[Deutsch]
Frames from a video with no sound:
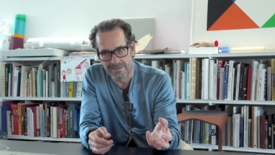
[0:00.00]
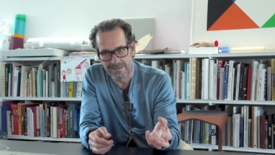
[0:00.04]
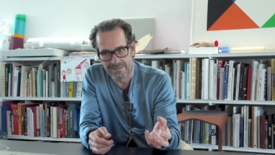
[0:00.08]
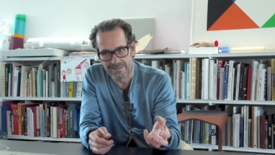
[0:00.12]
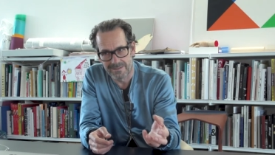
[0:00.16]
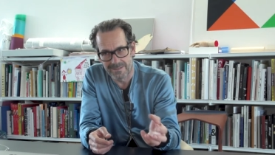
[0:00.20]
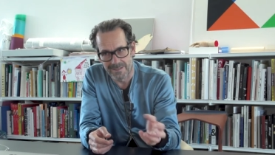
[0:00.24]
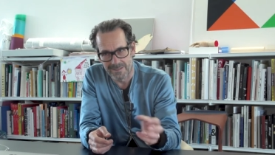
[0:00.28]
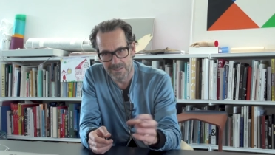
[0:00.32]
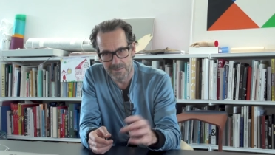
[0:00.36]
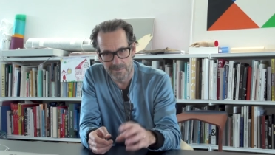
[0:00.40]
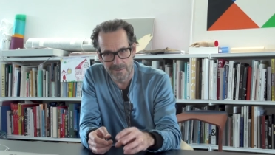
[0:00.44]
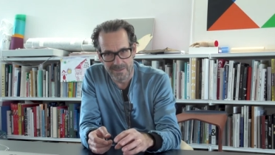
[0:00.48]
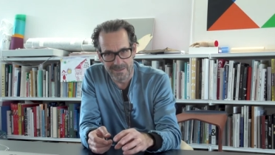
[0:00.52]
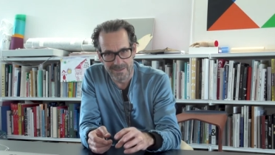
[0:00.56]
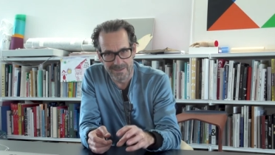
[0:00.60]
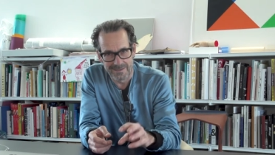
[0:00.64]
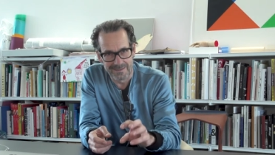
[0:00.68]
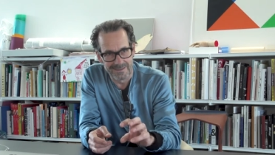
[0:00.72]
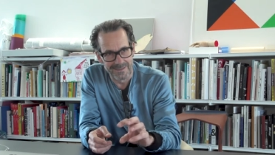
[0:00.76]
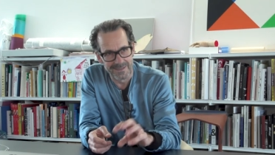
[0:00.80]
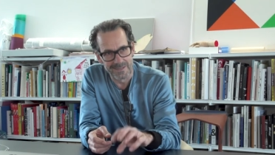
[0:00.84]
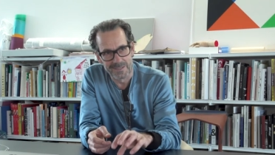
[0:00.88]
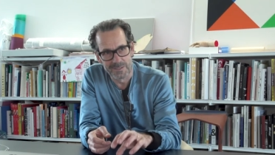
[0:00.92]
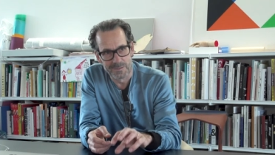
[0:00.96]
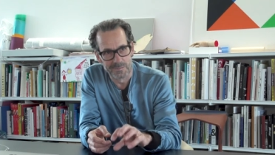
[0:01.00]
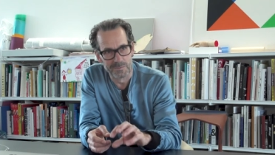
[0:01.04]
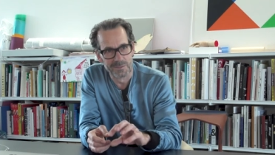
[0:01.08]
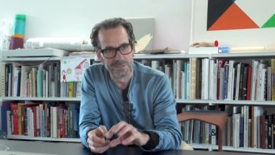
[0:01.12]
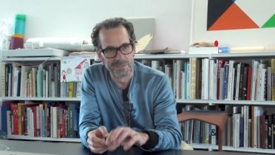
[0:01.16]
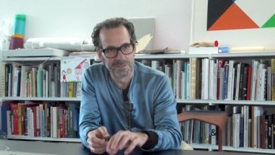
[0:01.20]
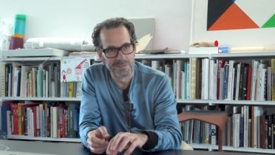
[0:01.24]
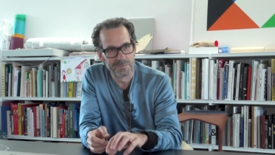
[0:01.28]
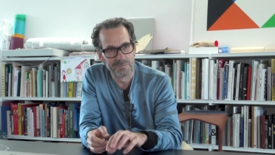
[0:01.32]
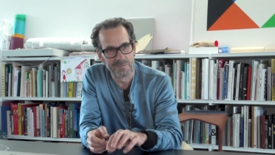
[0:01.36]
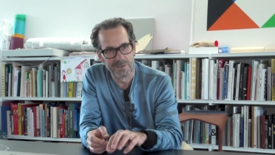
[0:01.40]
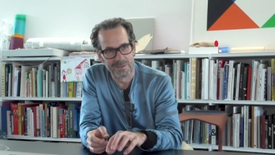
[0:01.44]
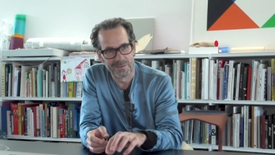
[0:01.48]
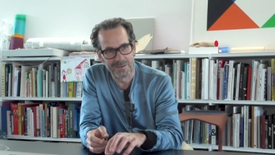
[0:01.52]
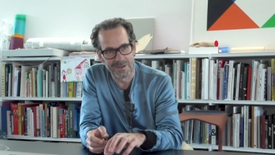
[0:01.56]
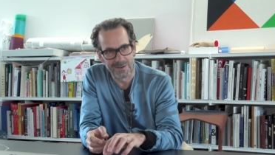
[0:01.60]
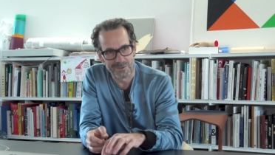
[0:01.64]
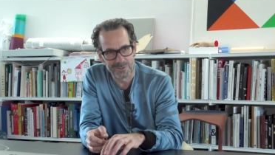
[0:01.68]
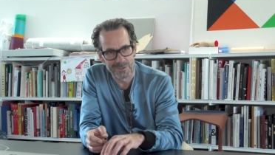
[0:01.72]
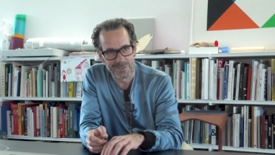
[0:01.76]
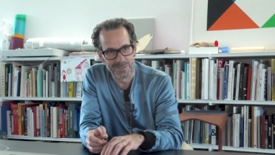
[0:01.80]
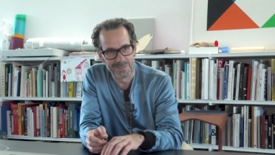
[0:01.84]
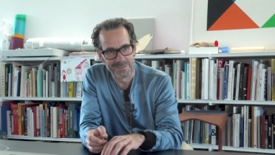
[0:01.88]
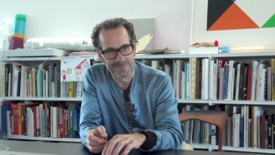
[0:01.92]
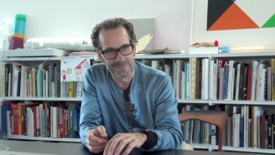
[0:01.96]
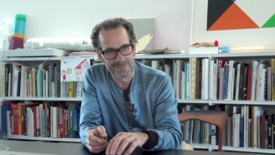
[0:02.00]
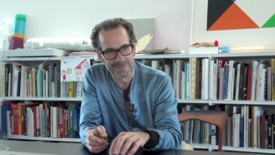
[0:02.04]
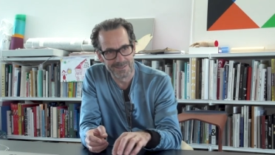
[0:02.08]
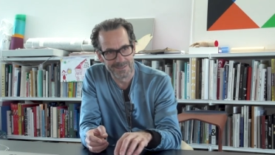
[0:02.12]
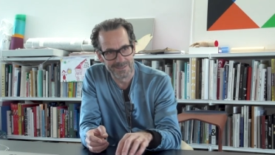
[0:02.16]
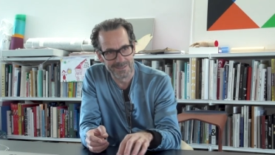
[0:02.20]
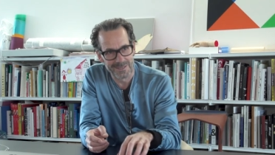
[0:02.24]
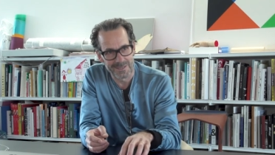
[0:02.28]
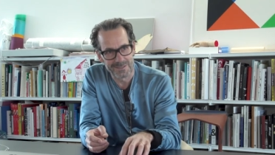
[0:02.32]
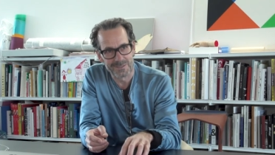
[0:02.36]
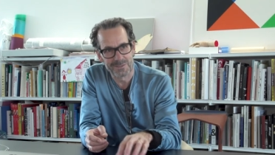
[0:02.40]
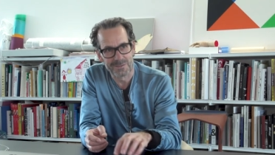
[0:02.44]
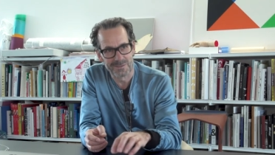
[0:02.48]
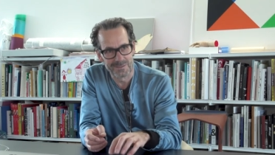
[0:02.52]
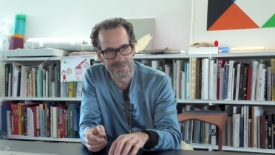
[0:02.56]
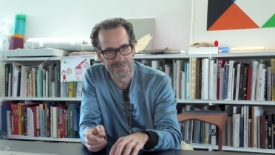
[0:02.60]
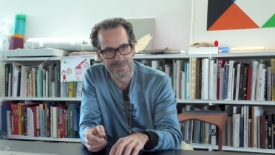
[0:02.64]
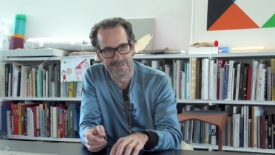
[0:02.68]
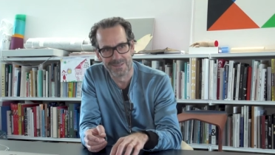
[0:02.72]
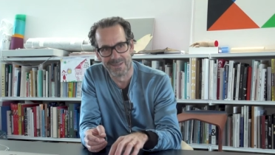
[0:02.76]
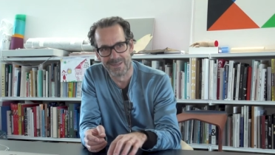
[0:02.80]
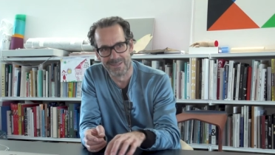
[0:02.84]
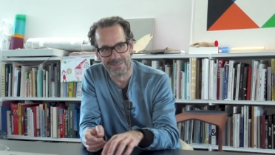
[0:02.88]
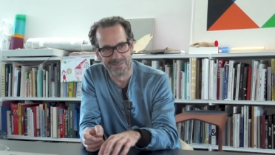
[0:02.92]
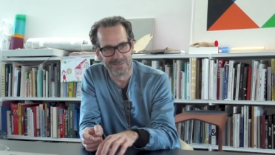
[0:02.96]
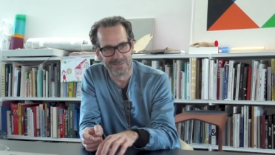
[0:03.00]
Seit zwei Jahren nenne ich mich nicht mehr ausschließlich Industrial Design,